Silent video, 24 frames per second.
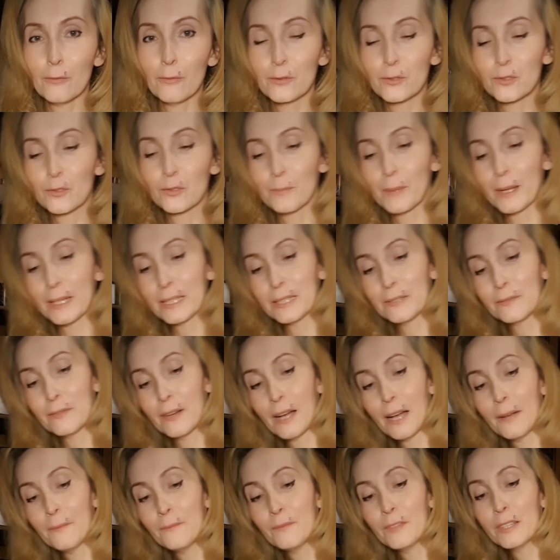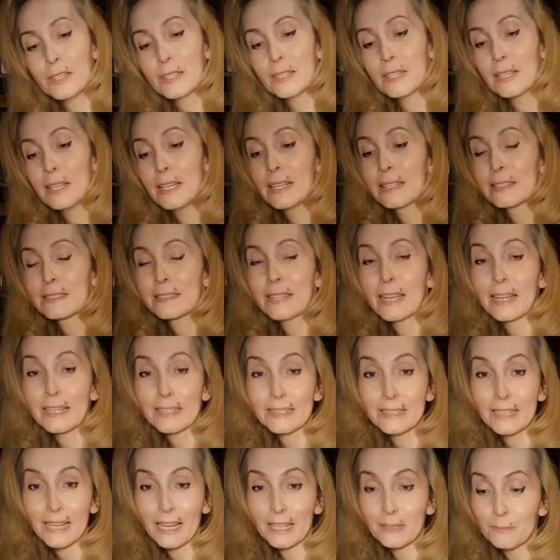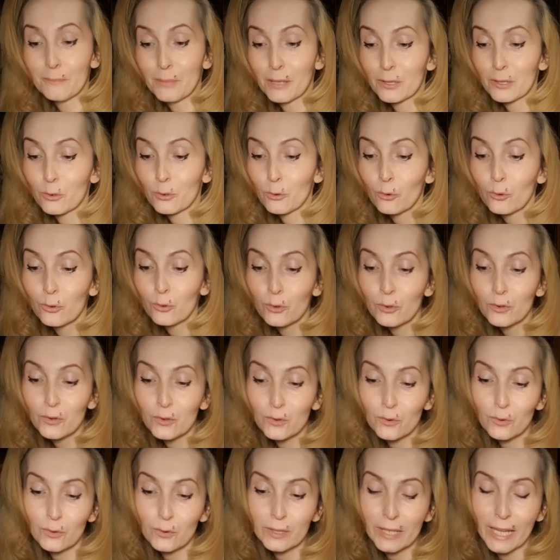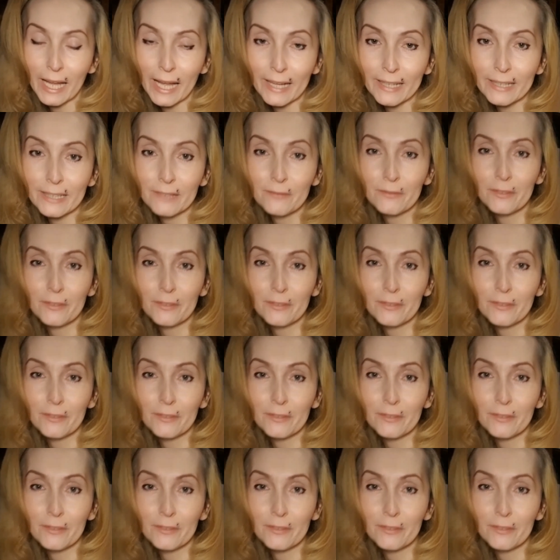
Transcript: Und sobald die warm wird, zeigt die einen Patronus und Harry,